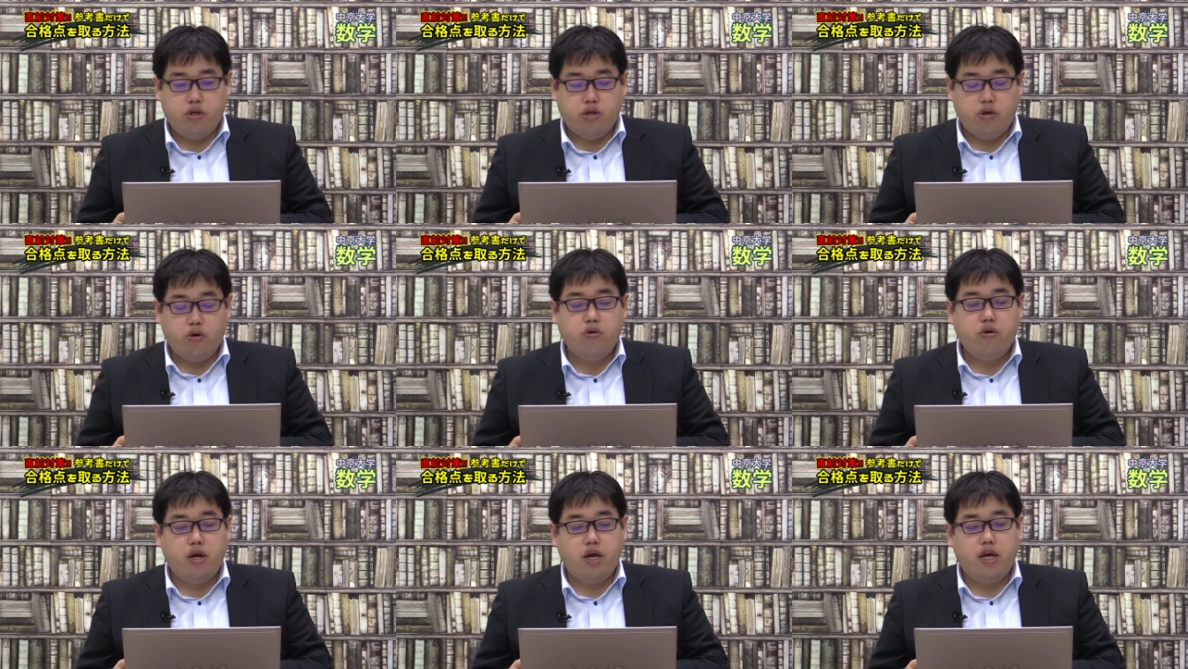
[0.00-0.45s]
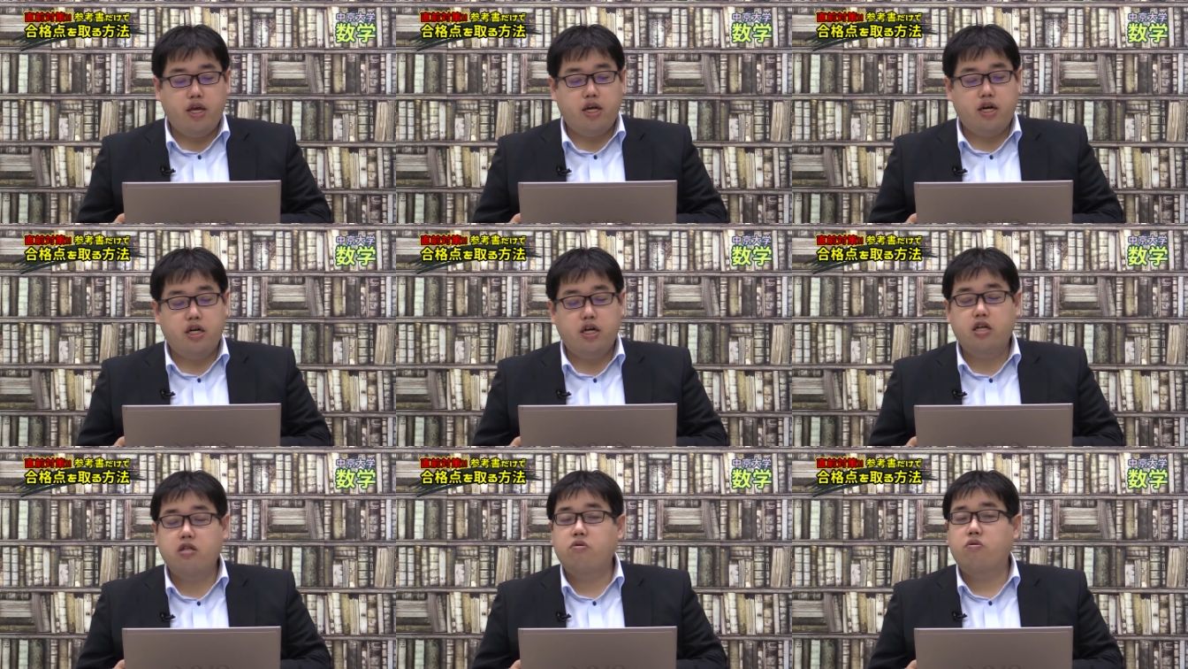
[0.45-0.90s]
おくといい
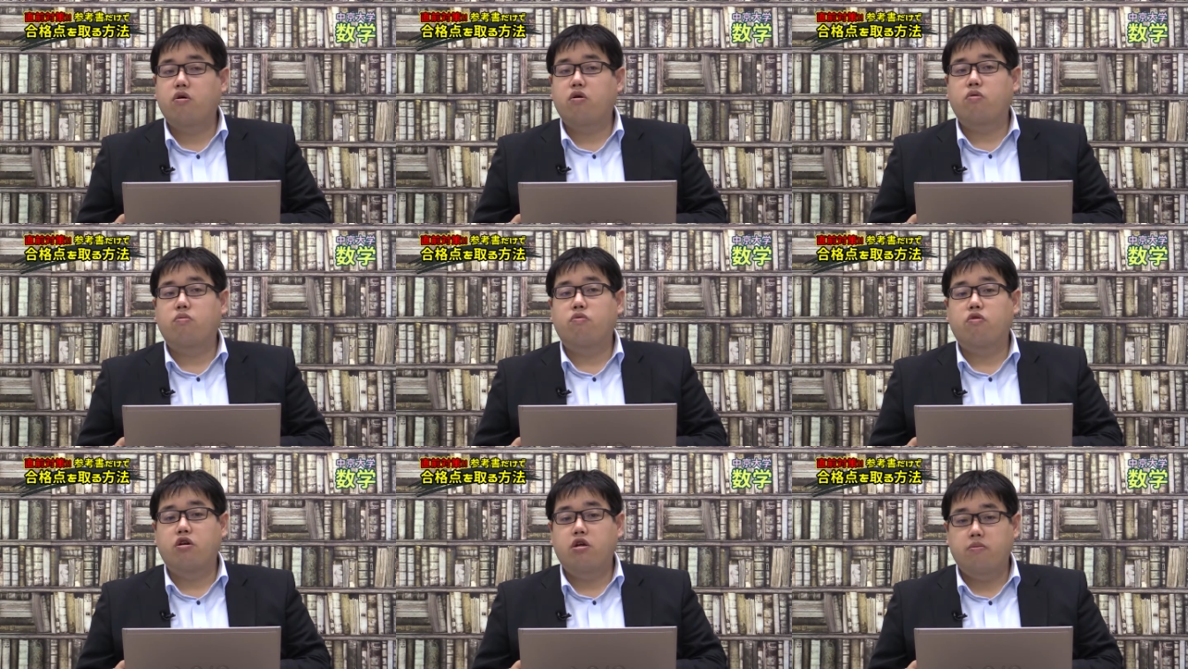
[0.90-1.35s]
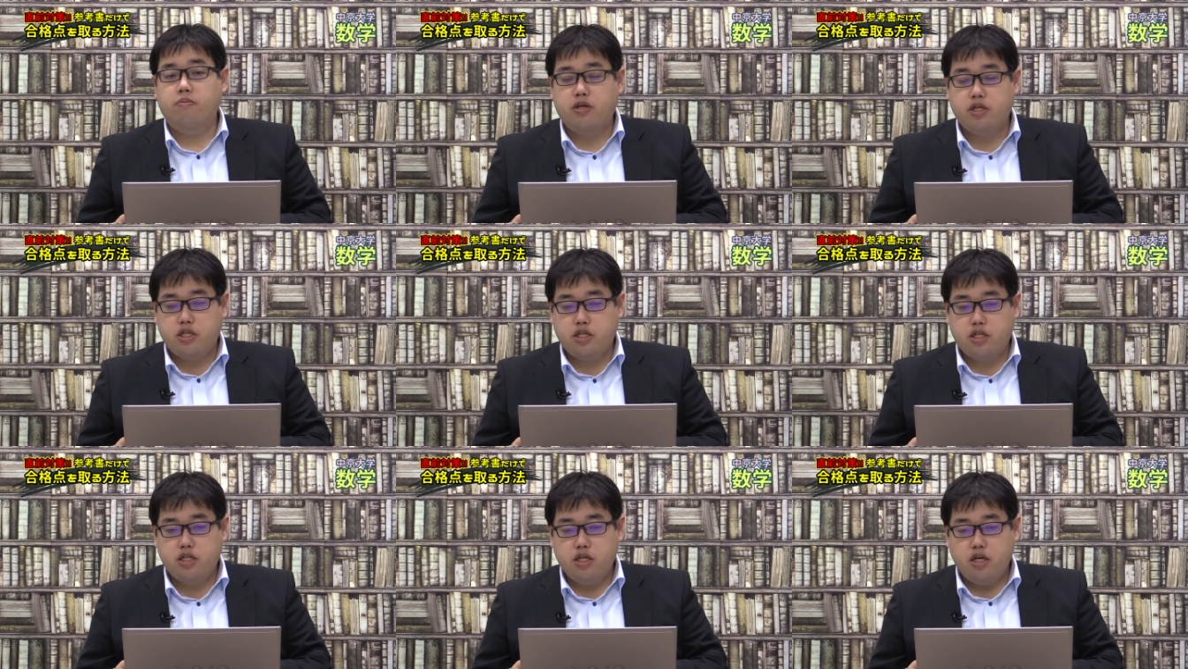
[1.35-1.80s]
かなと思いま
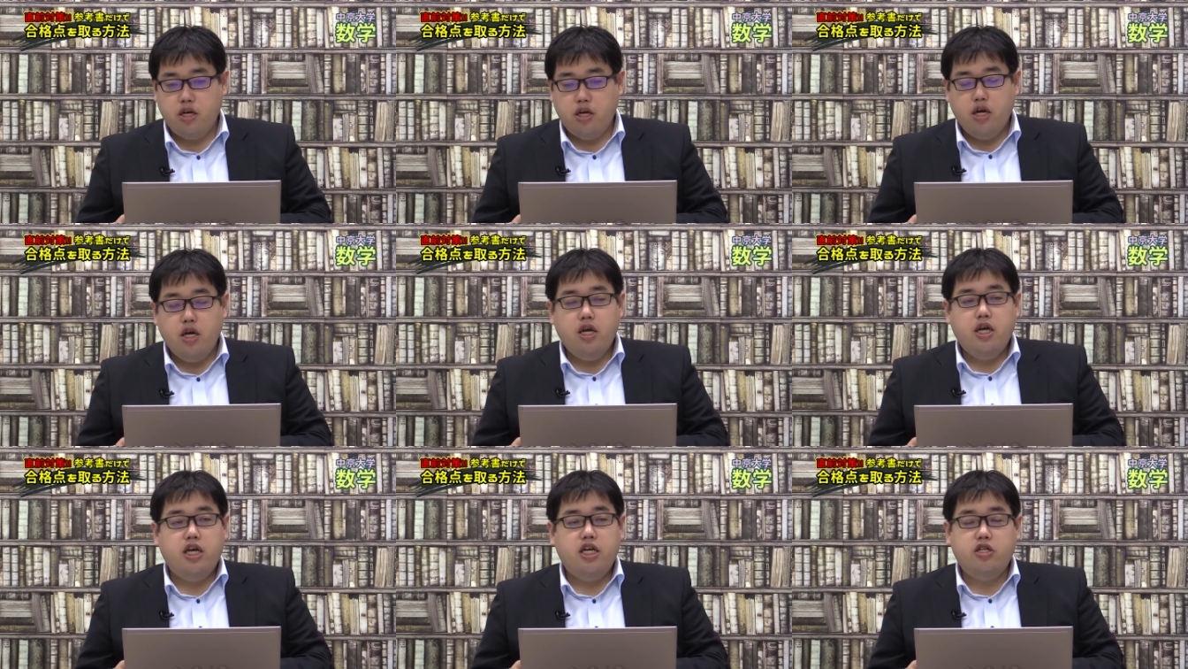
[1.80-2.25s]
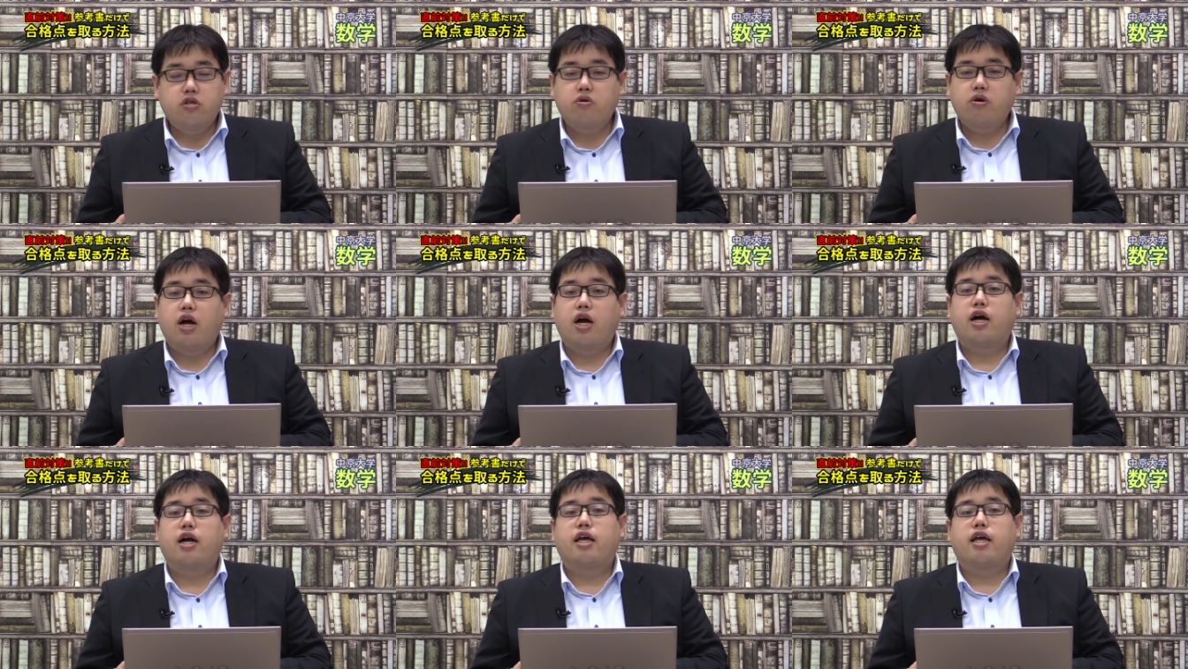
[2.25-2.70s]
す以上
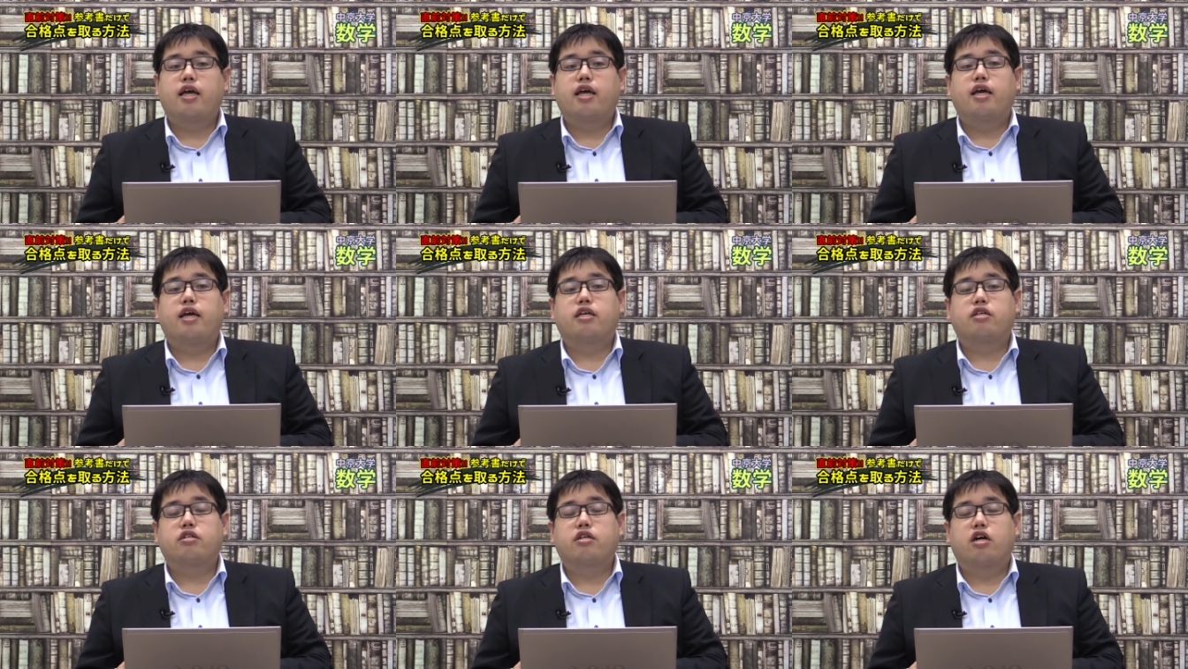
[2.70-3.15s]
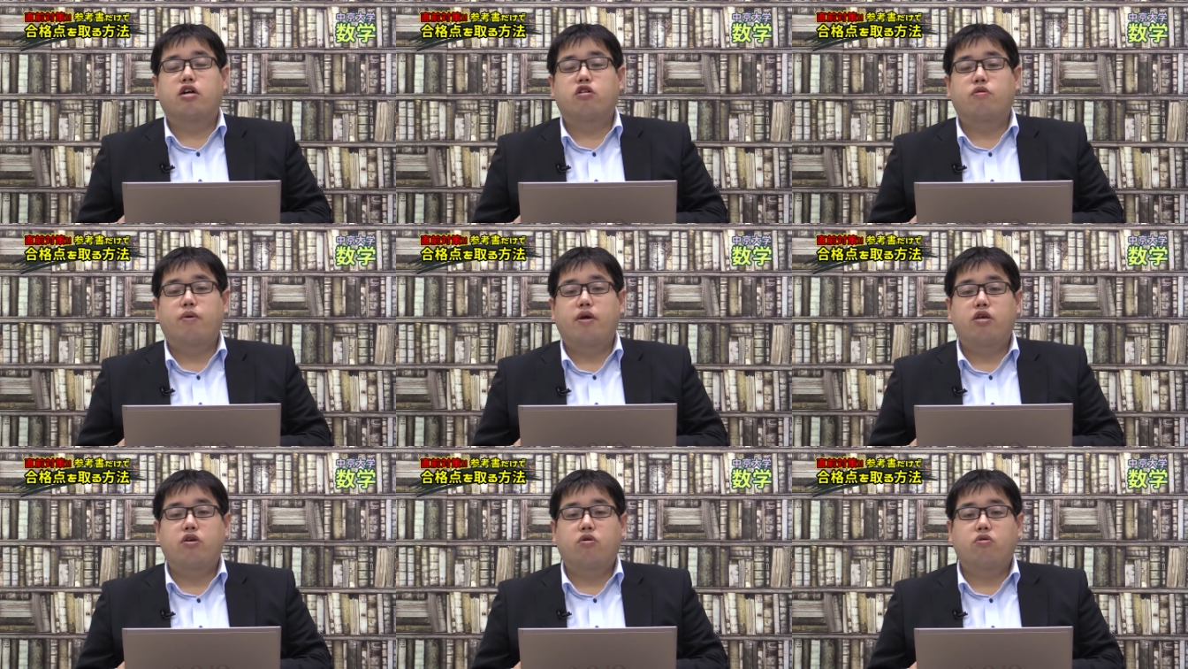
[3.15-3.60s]
が数学
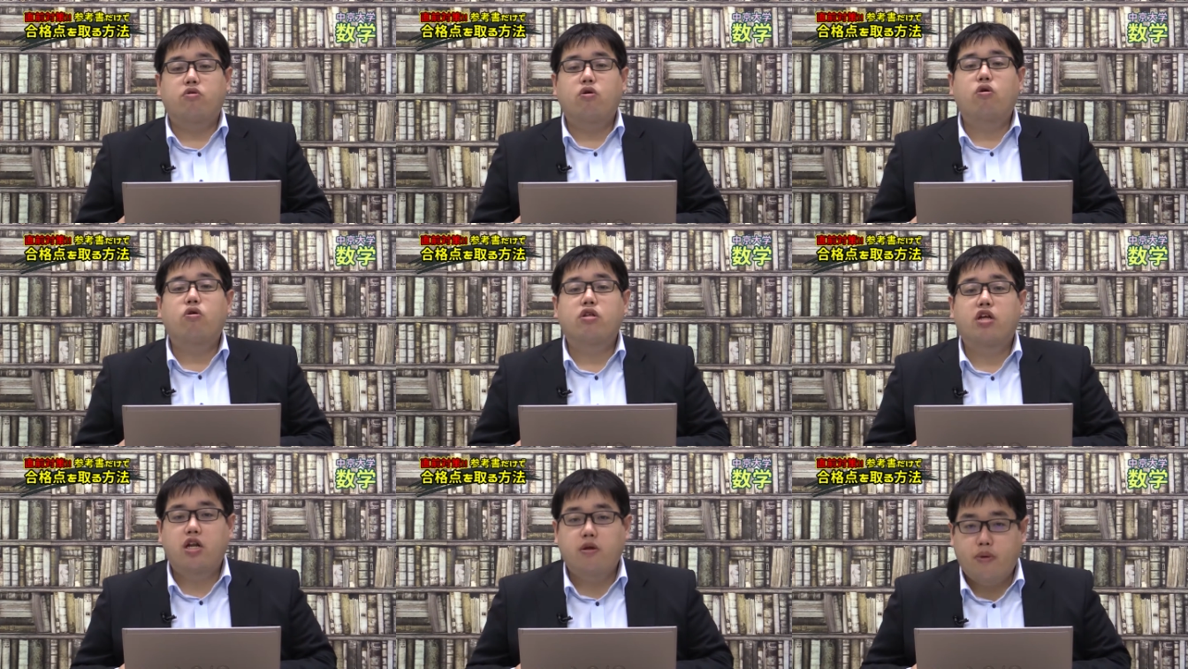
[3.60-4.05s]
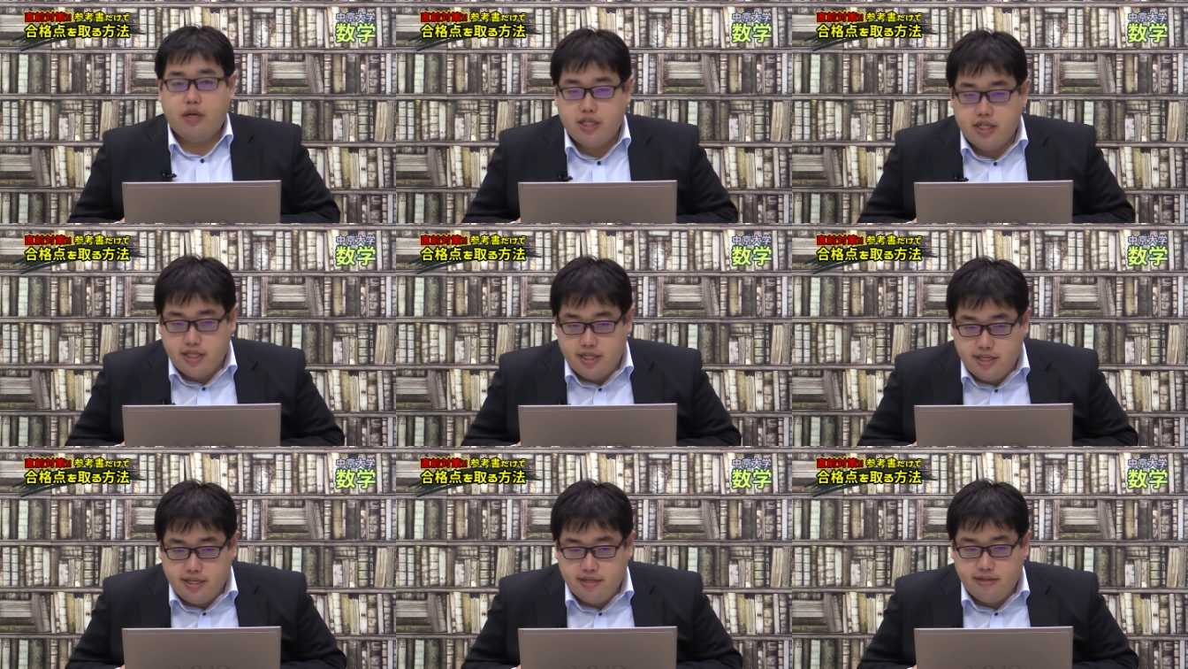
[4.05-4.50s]
の勉強となりま
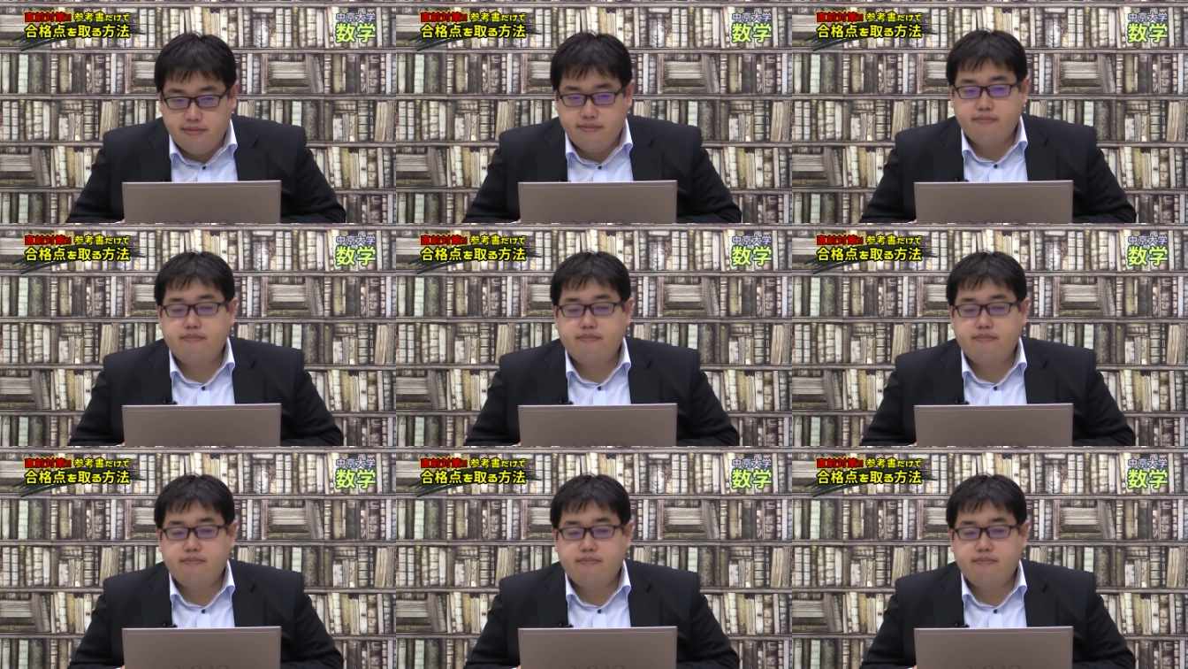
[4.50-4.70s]
す